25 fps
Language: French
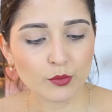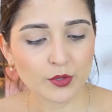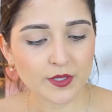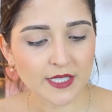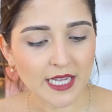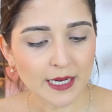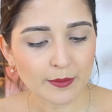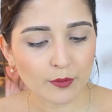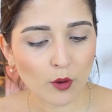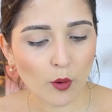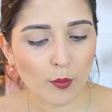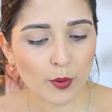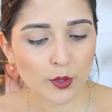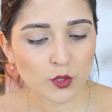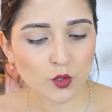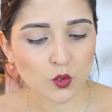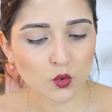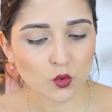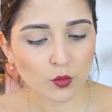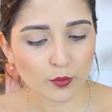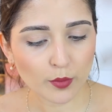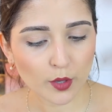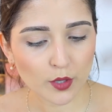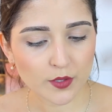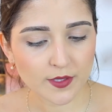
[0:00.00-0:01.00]
Puisqu'elle propose
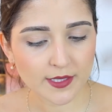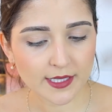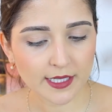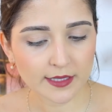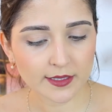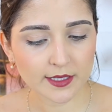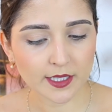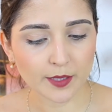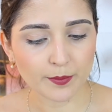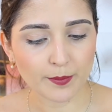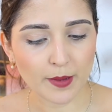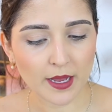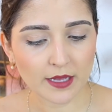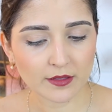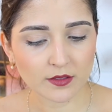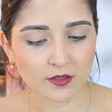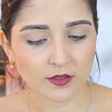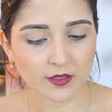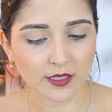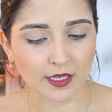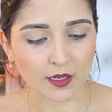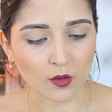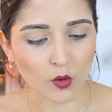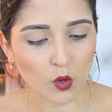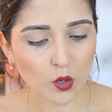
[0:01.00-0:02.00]
de nombreuses teintes qui
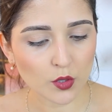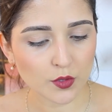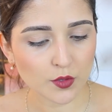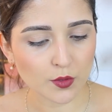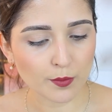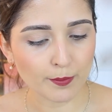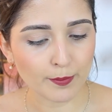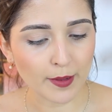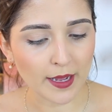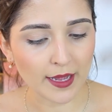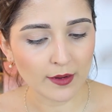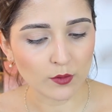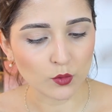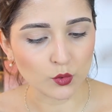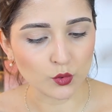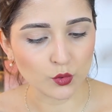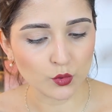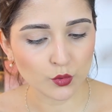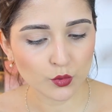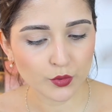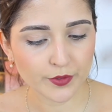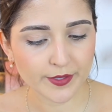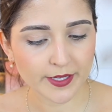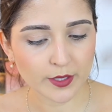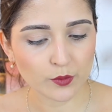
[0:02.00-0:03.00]
partent des roses pâles aux
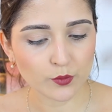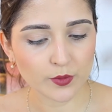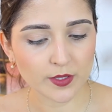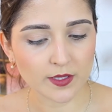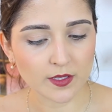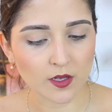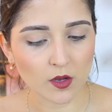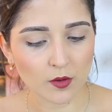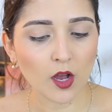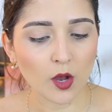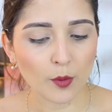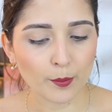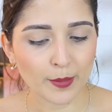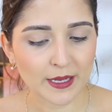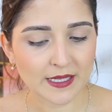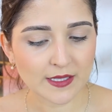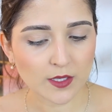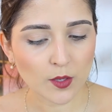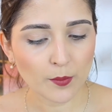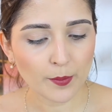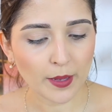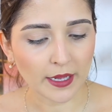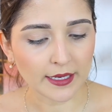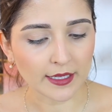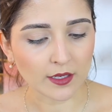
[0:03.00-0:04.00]
nudes séduisants en
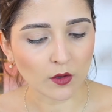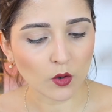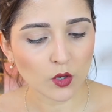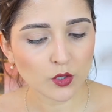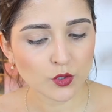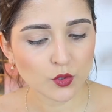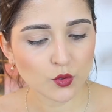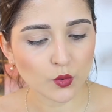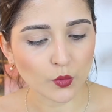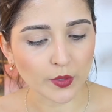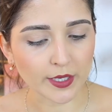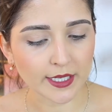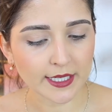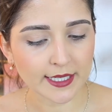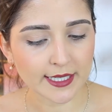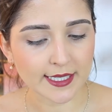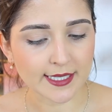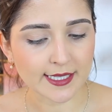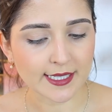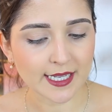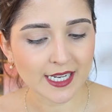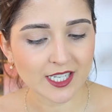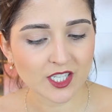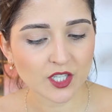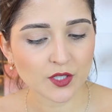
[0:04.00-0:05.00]
passant par les roses dorées
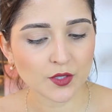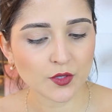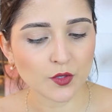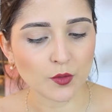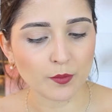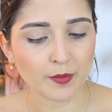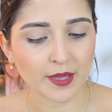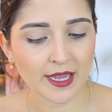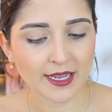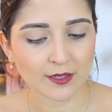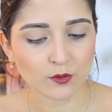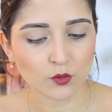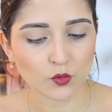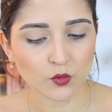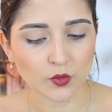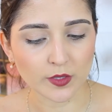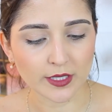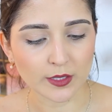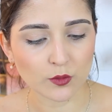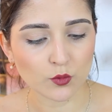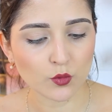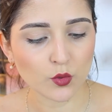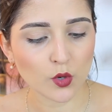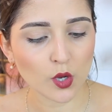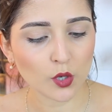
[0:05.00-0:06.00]
qui s'agencent bien à toutes
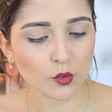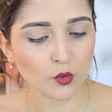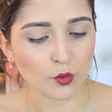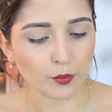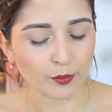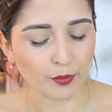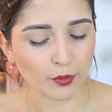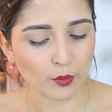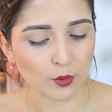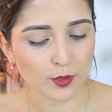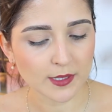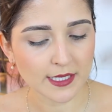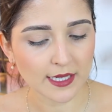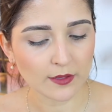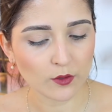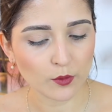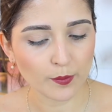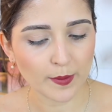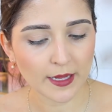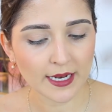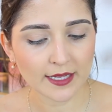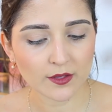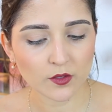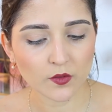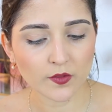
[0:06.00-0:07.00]
les couleurs de peau,
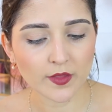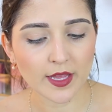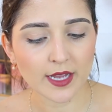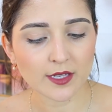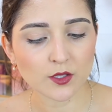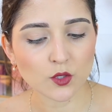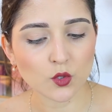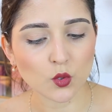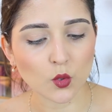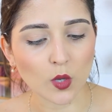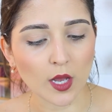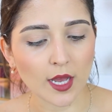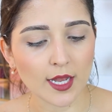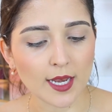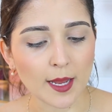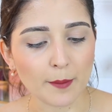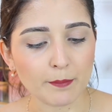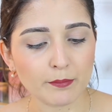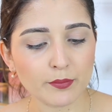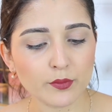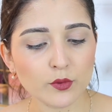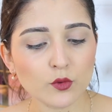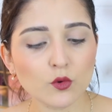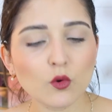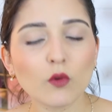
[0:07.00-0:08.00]
cette palette Nars sera
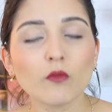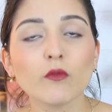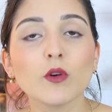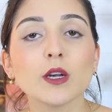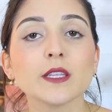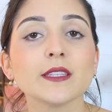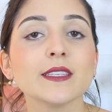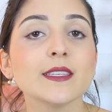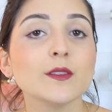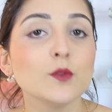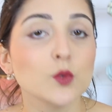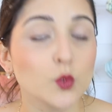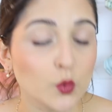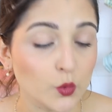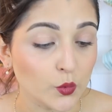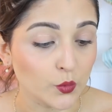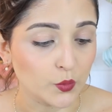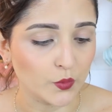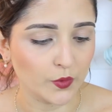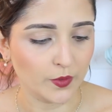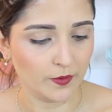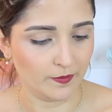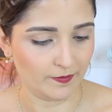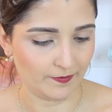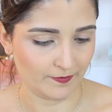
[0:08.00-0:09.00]
la plus convoitée de
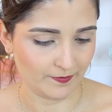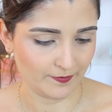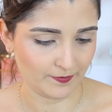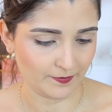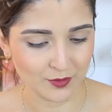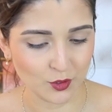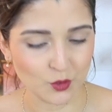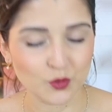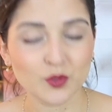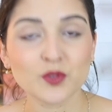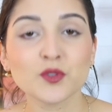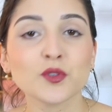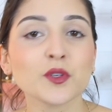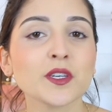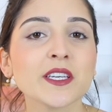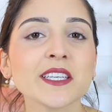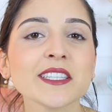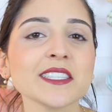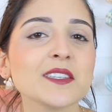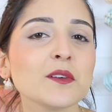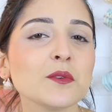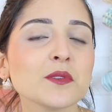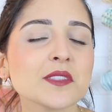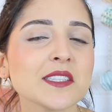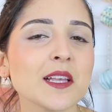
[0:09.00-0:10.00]
toutes. Je suis sûre
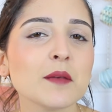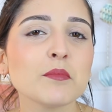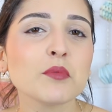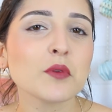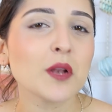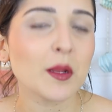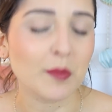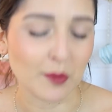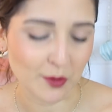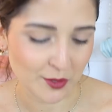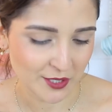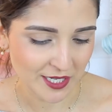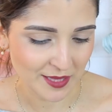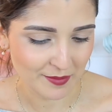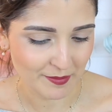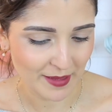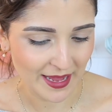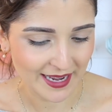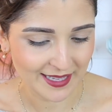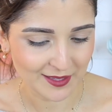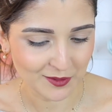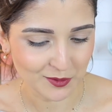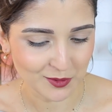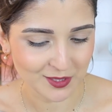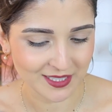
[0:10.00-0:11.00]
qu'ils diront ça pour la prochaine
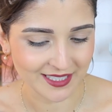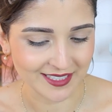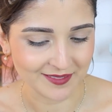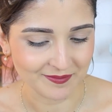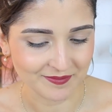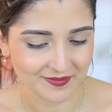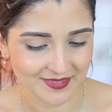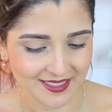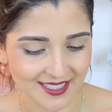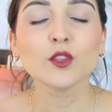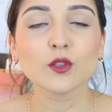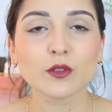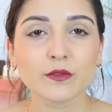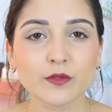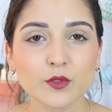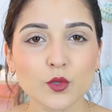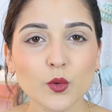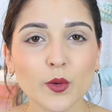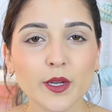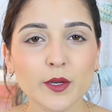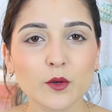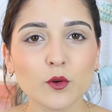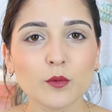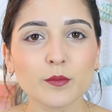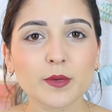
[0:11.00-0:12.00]
palette aussi. Donc vous
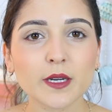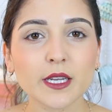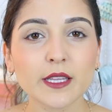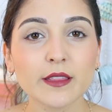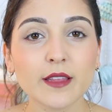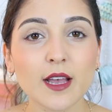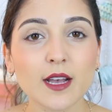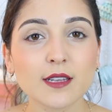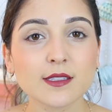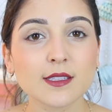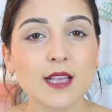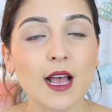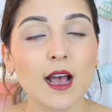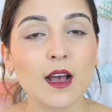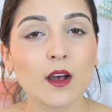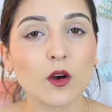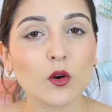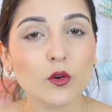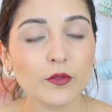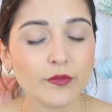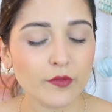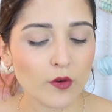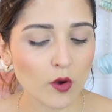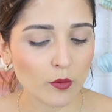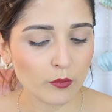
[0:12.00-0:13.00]
aurez compris, Nars a
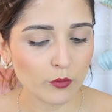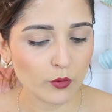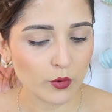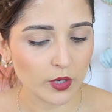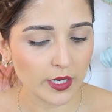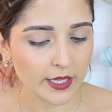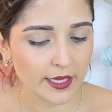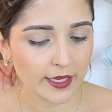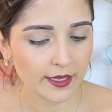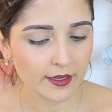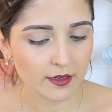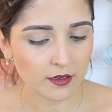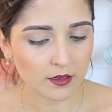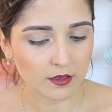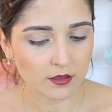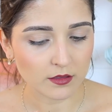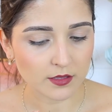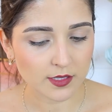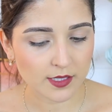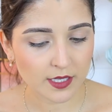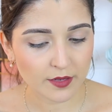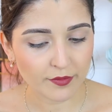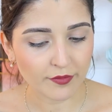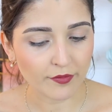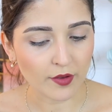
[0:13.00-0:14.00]
reformulé
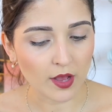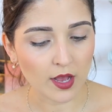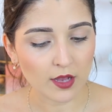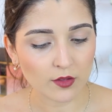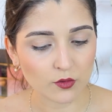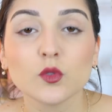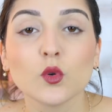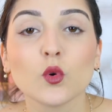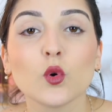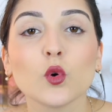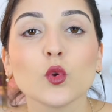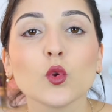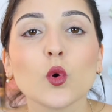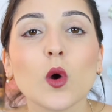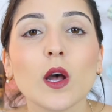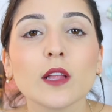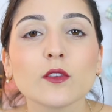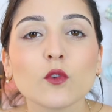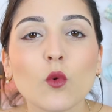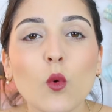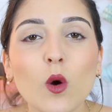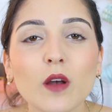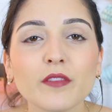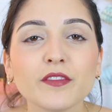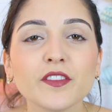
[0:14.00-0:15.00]
euh, ses fards. Donc on
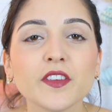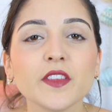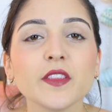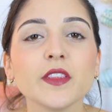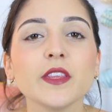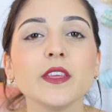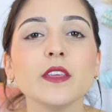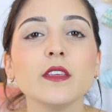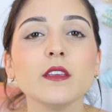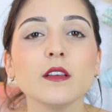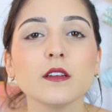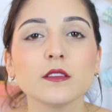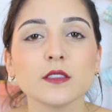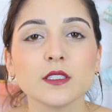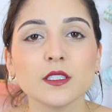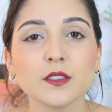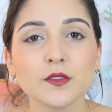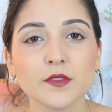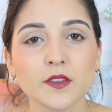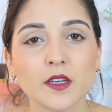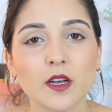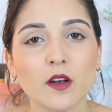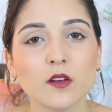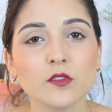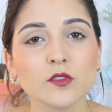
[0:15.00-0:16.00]
aura trois finis
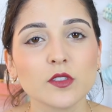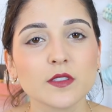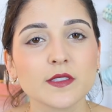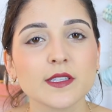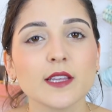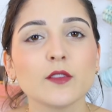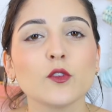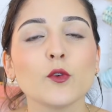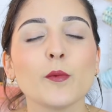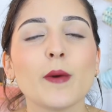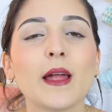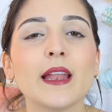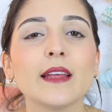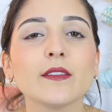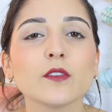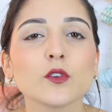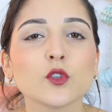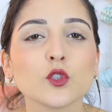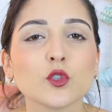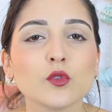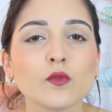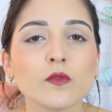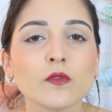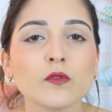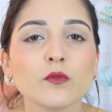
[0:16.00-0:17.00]
différents dans cette palette
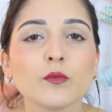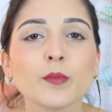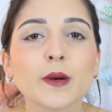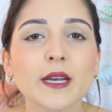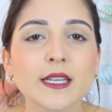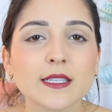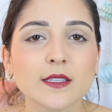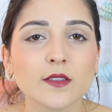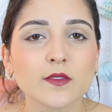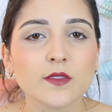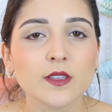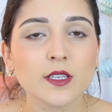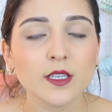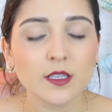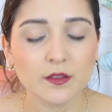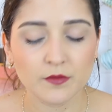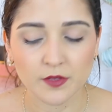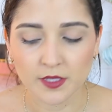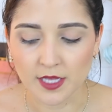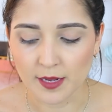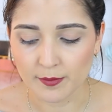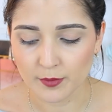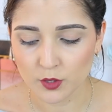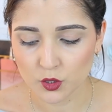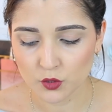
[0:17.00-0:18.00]
que je vais vous présenter
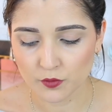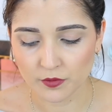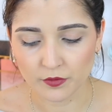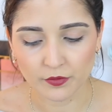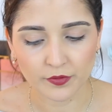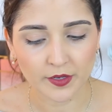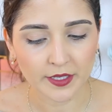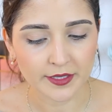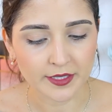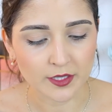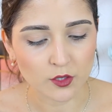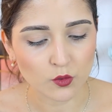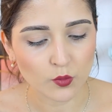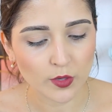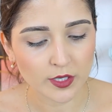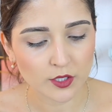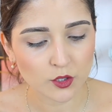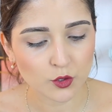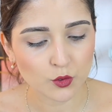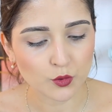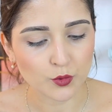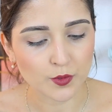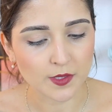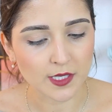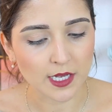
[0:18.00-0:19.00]
évidemment. Je vais vous faire des
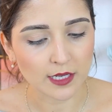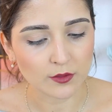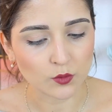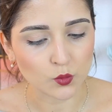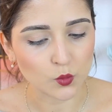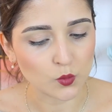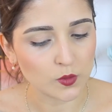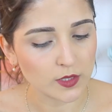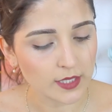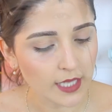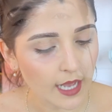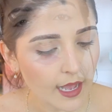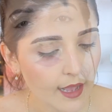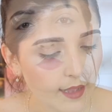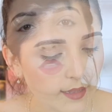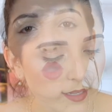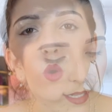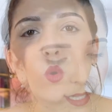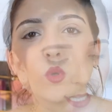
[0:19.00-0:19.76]
swatchs, tout ça, tout ça.